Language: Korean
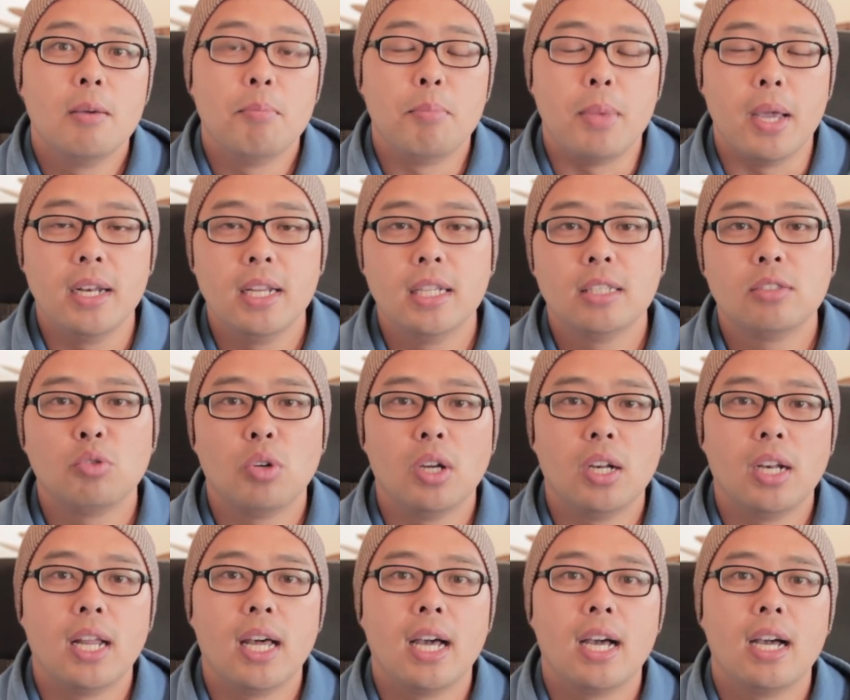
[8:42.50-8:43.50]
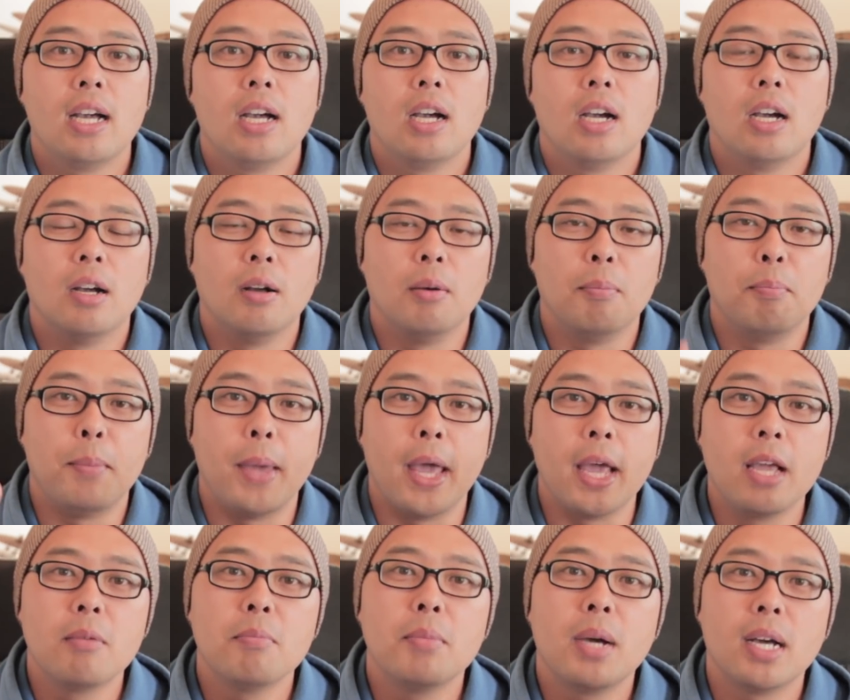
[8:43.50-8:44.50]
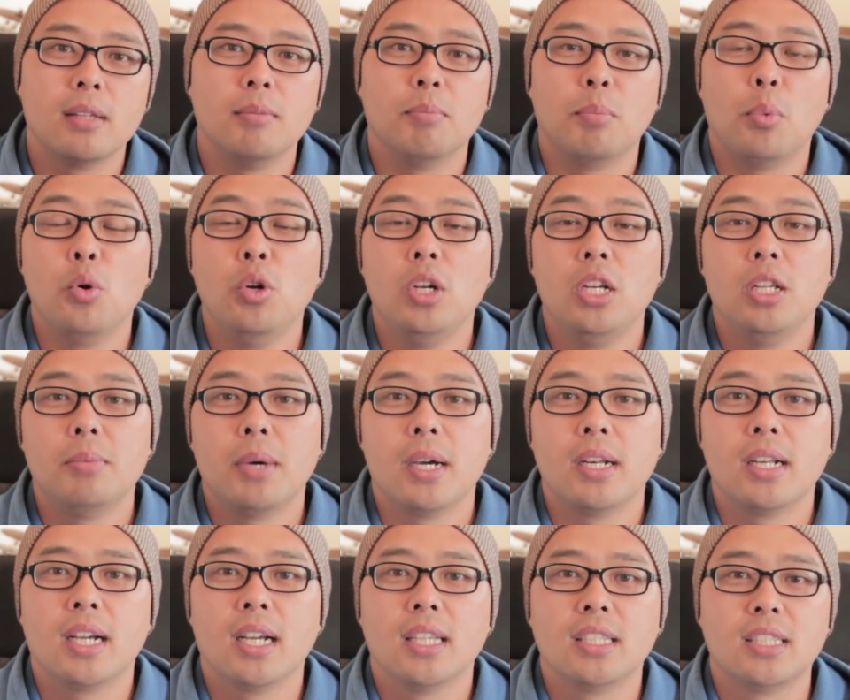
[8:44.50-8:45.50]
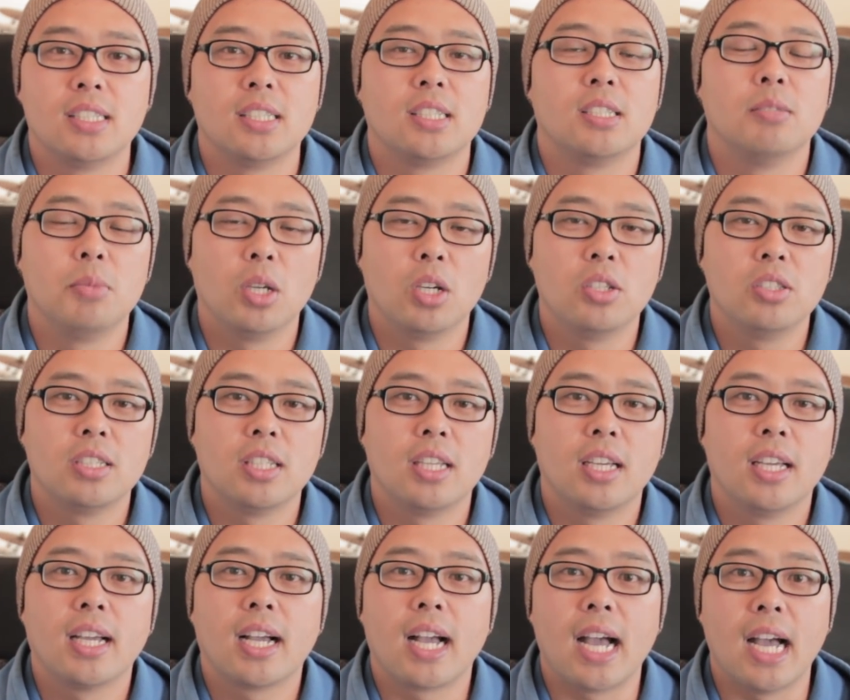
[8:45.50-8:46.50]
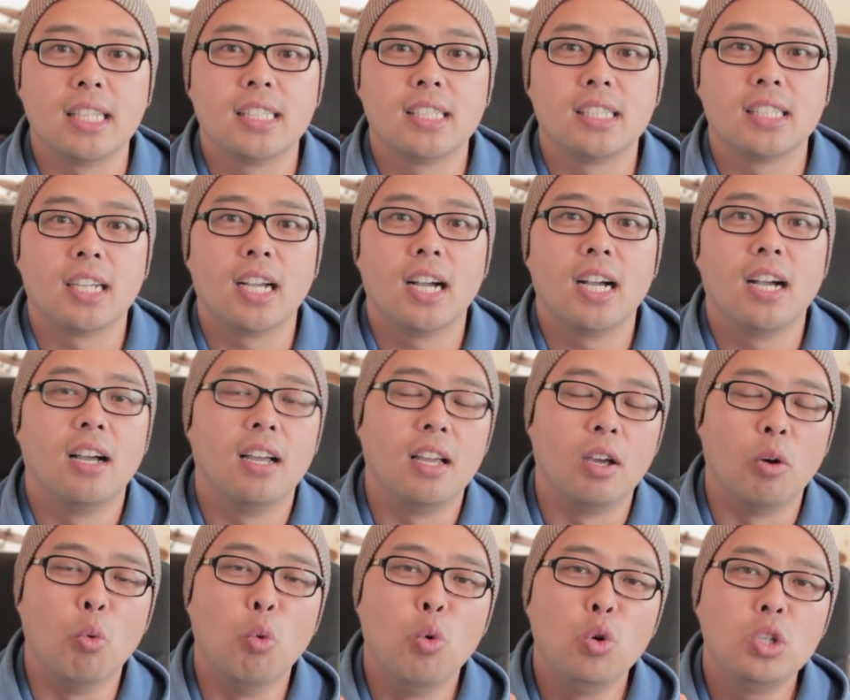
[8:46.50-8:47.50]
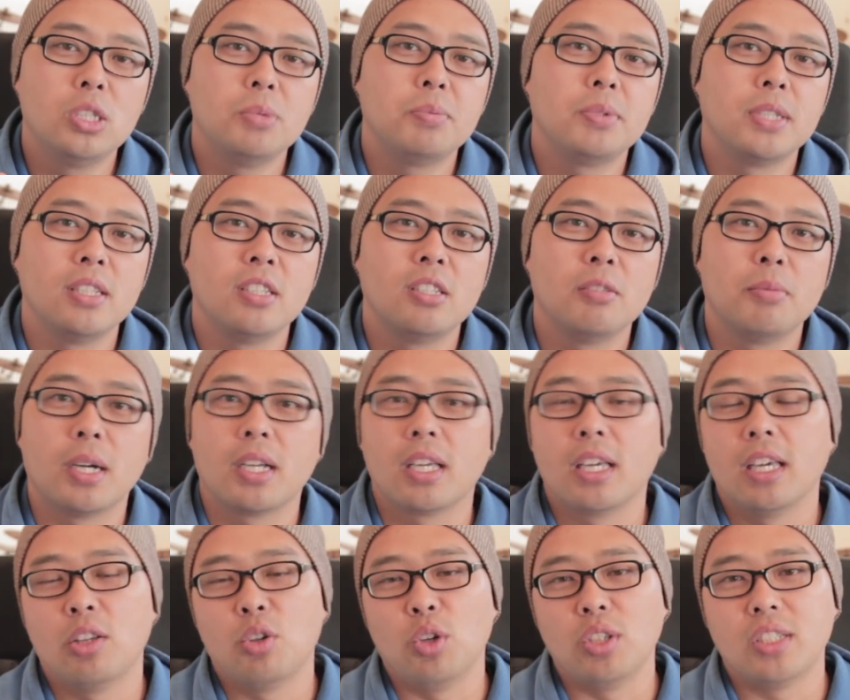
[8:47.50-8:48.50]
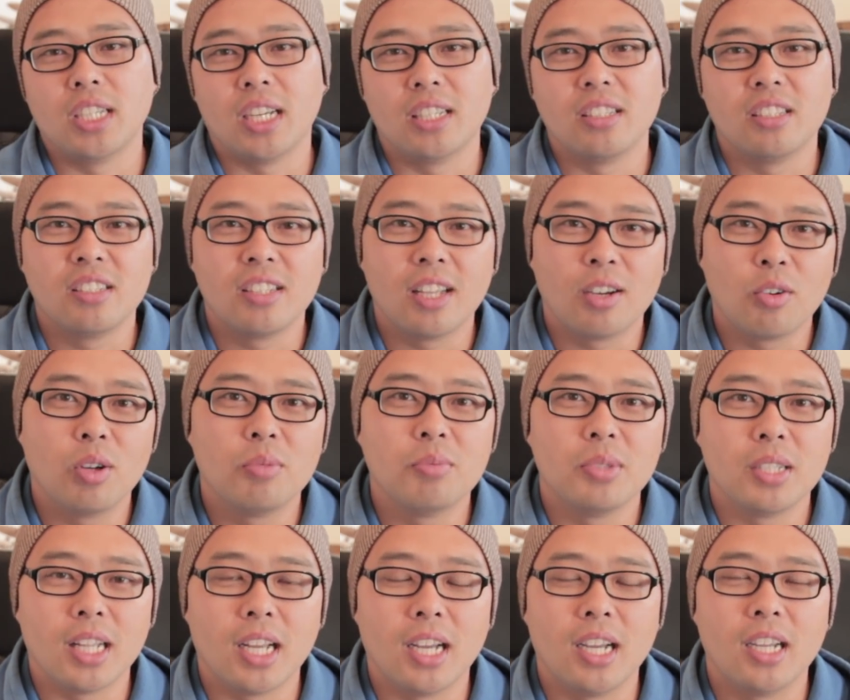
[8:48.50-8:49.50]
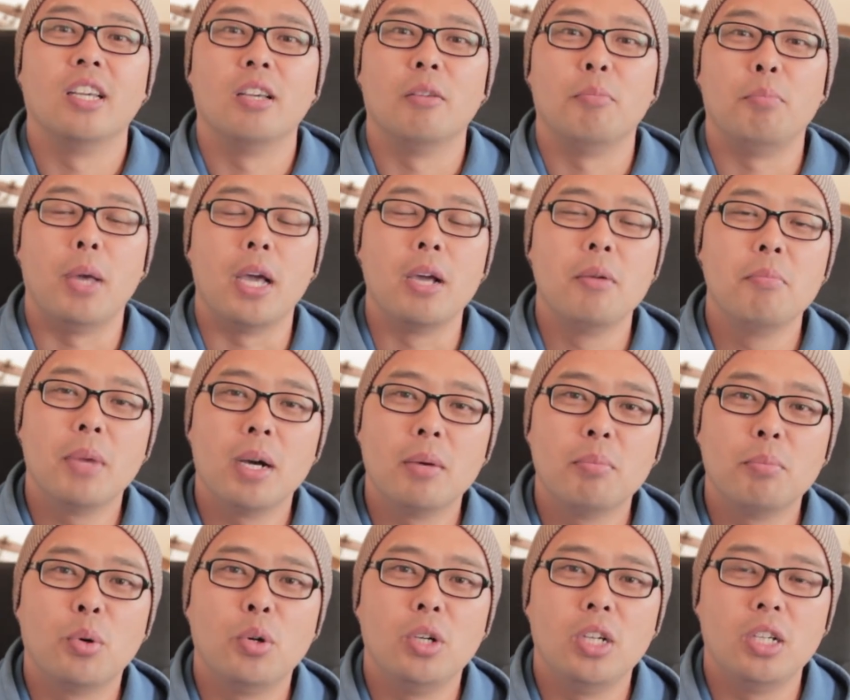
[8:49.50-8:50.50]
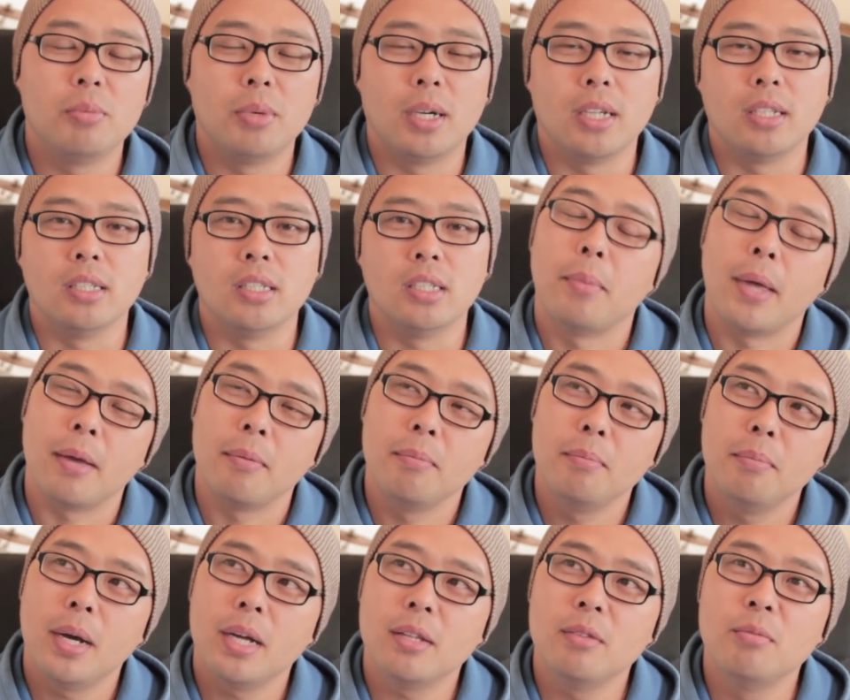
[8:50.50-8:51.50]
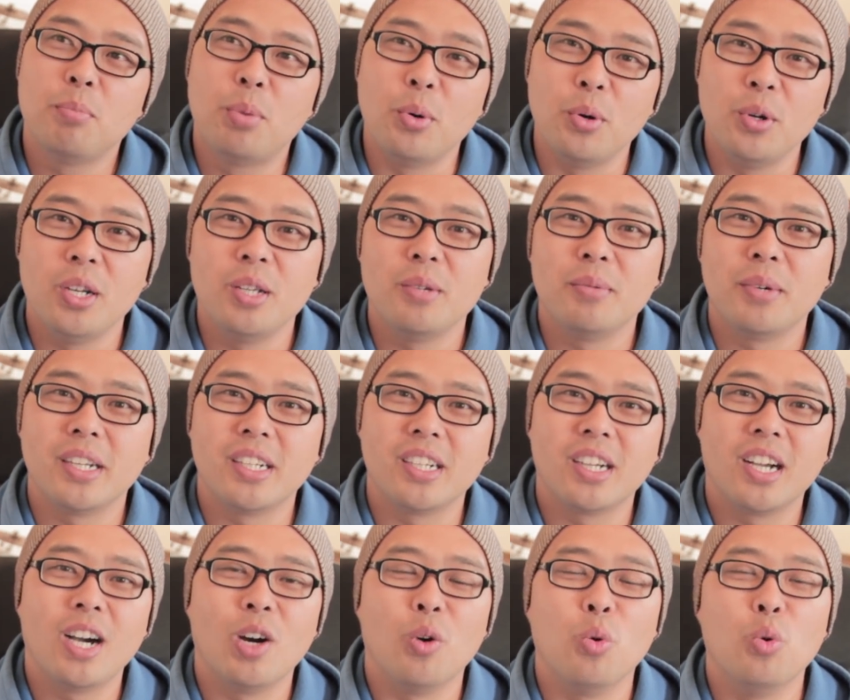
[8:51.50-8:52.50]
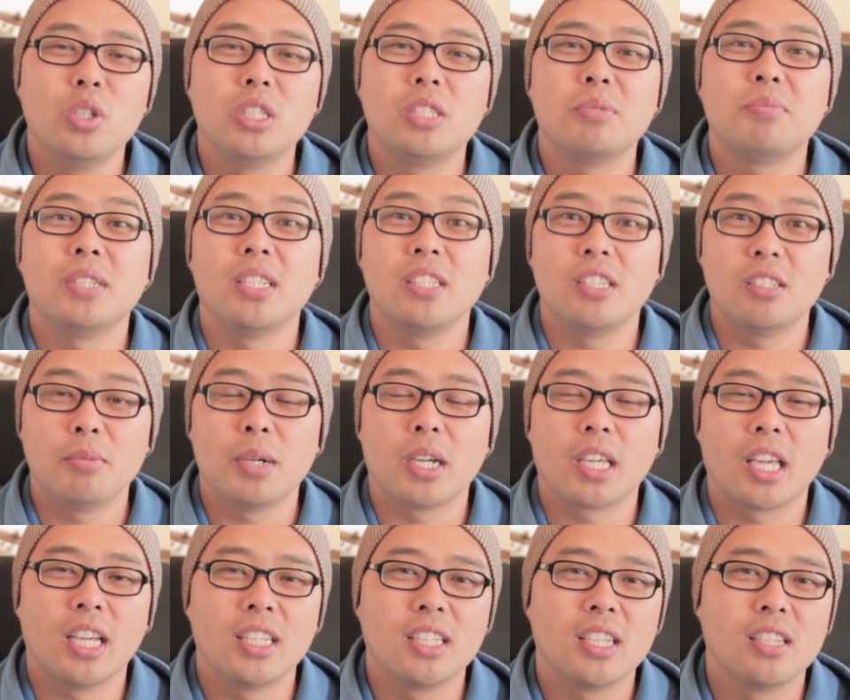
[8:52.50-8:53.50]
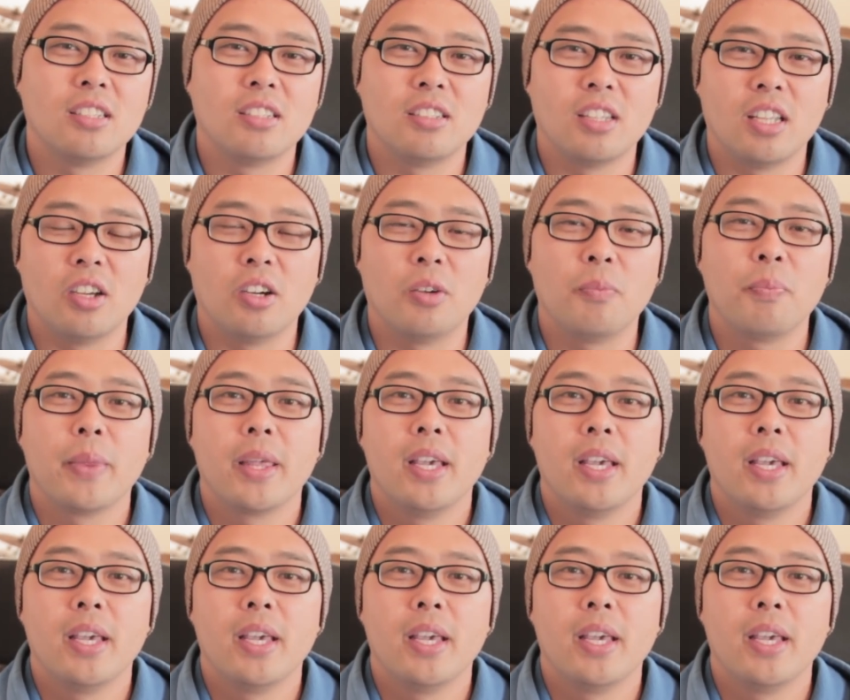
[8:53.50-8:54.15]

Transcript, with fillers: 베네수엘라 100만 볼리바르가 지금 현재 가치가 50센트 밖에 되지 않는다고 합니다. 100만 볼리바르가 50센트 밖에 하지 않는데요.